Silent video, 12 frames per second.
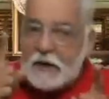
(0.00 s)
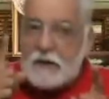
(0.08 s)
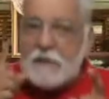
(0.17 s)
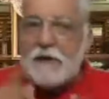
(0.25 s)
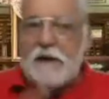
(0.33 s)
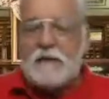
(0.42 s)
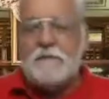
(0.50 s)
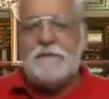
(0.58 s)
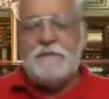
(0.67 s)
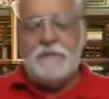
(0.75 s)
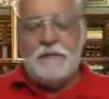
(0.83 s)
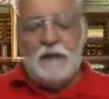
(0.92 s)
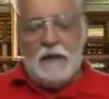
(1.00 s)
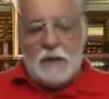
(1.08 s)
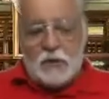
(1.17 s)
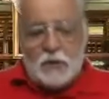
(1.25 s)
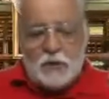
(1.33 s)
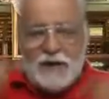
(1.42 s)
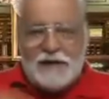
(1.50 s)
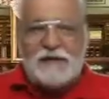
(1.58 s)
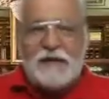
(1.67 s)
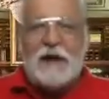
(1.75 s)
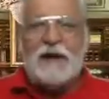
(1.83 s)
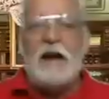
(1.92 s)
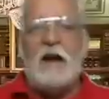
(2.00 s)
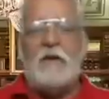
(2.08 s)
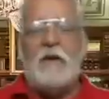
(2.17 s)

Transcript: oigan bien, con este relajo